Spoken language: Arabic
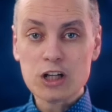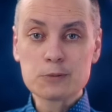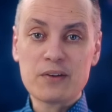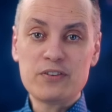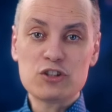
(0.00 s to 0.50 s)

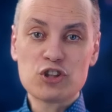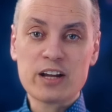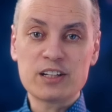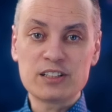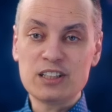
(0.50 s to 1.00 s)
واصبح في
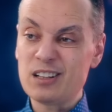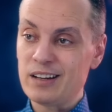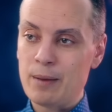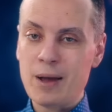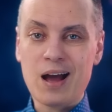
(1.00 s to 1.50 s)
شكل جديد
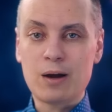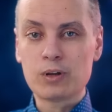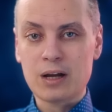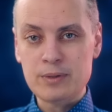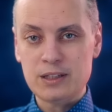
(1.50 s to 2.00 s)
للجماعه
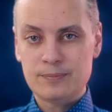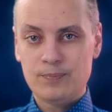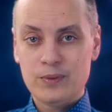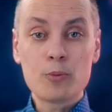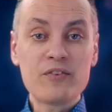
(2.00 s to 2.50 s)
او القبيله
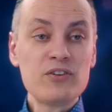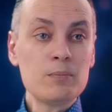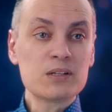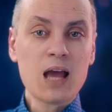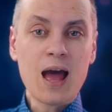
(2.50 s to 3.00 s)
وبقى
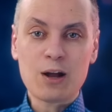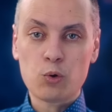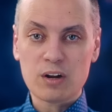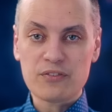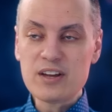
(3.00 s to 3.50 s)
في مساحه
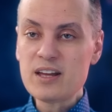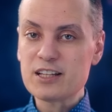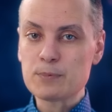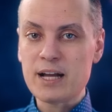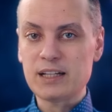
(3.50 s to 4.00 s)

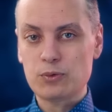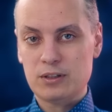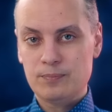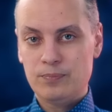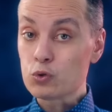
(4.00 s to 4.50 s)
جغرافيه اسمها
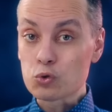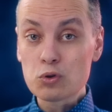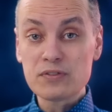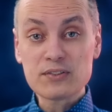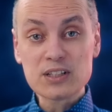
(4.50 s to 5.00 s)
دوله
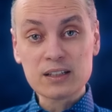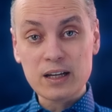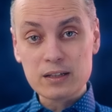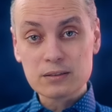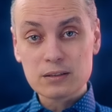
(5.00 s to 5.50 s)
والظروف نفسها
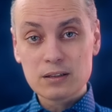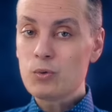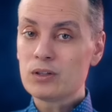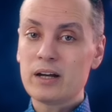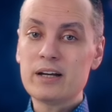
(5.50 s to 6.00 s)
اتغيرت
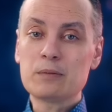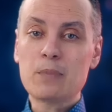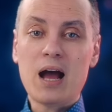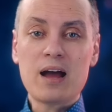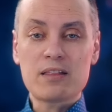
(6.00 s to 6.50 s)

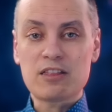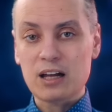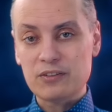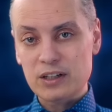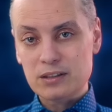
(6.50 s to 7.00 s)
واتغيرت معاها
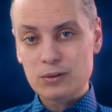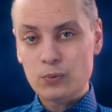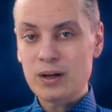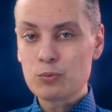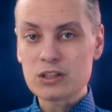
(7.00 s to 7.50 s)

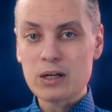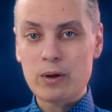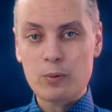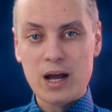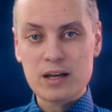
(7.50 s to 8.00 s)
الثقافات
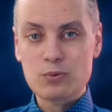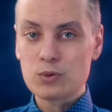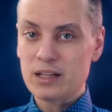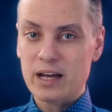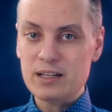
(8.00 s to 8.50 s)
ومستوى الوعي
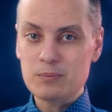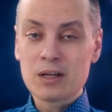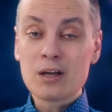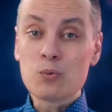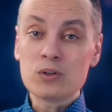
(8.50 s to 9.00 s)

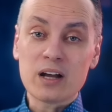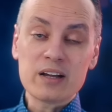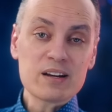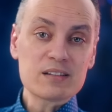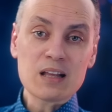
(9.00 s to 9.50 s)
والتعليم
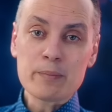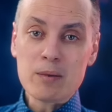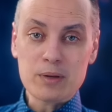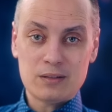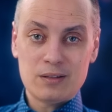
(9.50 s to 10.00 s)
واتغيرت
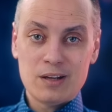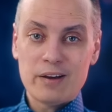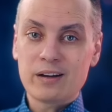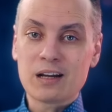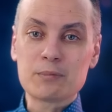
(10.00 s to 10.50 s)
تماما
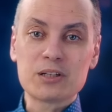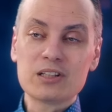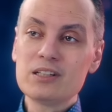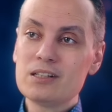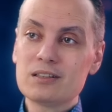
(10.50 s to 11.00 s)

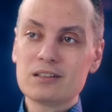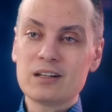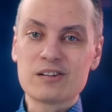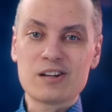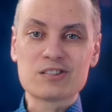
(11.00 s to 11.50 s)
نمطيه
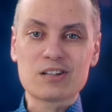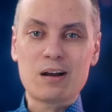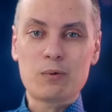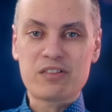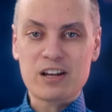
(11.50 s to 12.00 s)

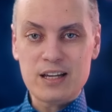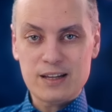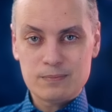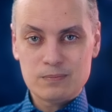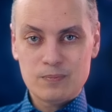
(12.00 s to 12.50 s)
النظره
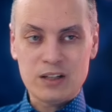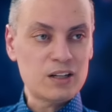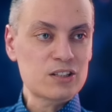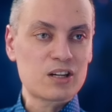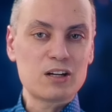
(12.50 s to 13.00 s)
الوثنيه
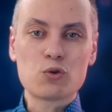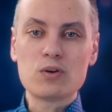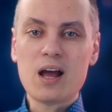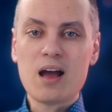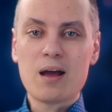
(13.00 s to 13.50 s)
النظره اللي
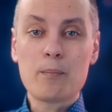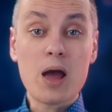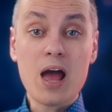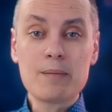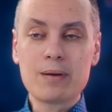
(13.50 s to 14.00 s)
كلها
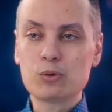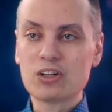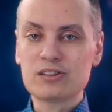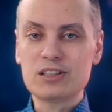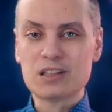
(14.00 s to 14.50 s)
مهابه
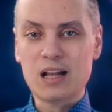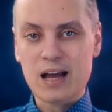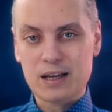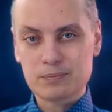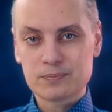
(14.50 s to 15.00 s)
وتقديس
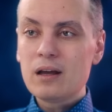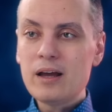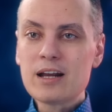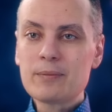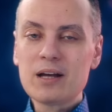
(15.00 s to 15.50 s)
للحاكم
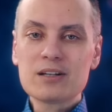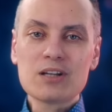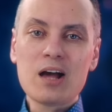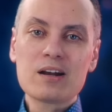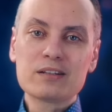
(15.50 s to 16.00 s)
هنا
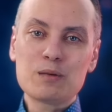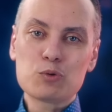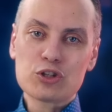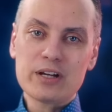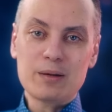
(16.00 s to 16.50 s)
بقى ظهرت
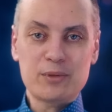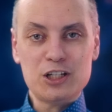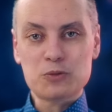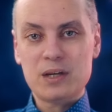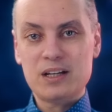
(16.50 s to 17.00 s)
المشكله
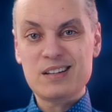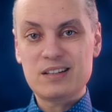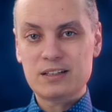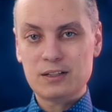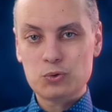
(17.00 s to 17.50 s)
بالنسبه
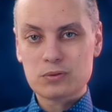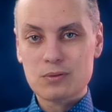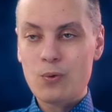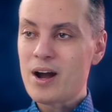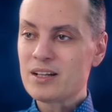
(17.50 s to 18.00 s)

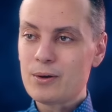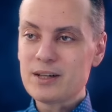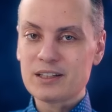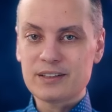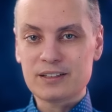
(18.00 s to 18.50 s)
للدكتاتور
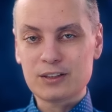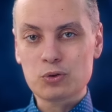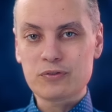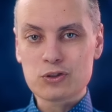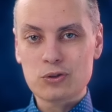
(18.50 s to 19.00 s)
وادوات
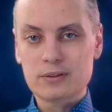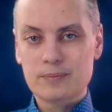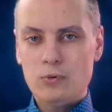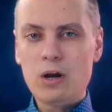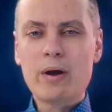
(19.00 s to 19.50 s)
الدكتاتور في السلطه
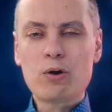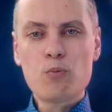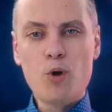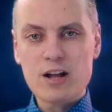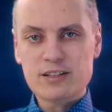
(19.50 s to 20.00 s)
ولو
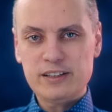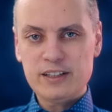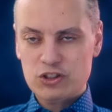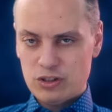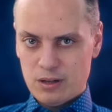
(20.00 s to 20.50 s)
هنكون
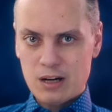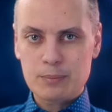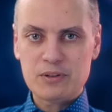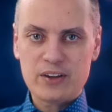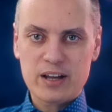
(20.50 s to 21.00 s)
محددين عشان
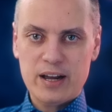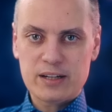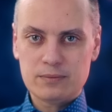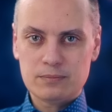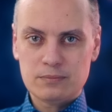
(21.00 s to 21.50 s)
نقرب الفكره
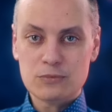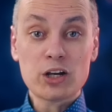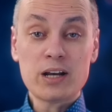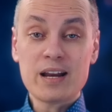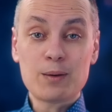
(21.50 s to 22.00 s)
يعني
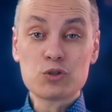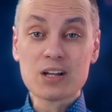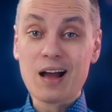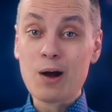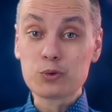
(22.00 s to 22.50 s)
مش هنلاقي
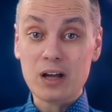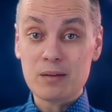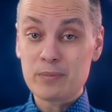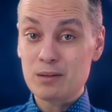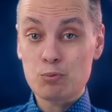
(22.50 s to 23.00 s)
نموذج
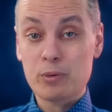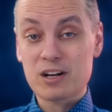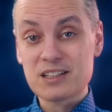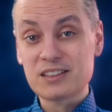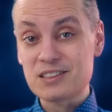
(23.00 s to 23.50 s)
اوضح من
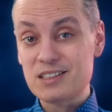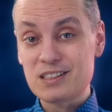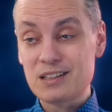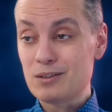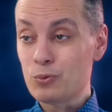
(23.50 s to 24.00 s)
ممارسات
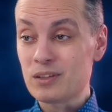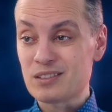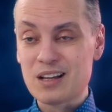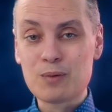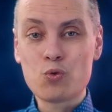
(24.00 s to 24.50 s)
السيسي
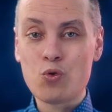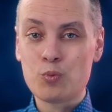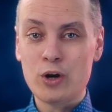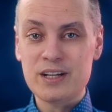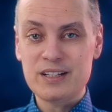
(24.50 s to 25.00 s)
ونظامه
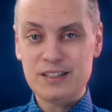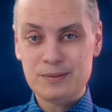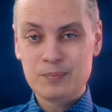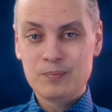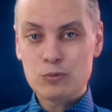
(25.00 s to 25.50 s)
ومؤيديه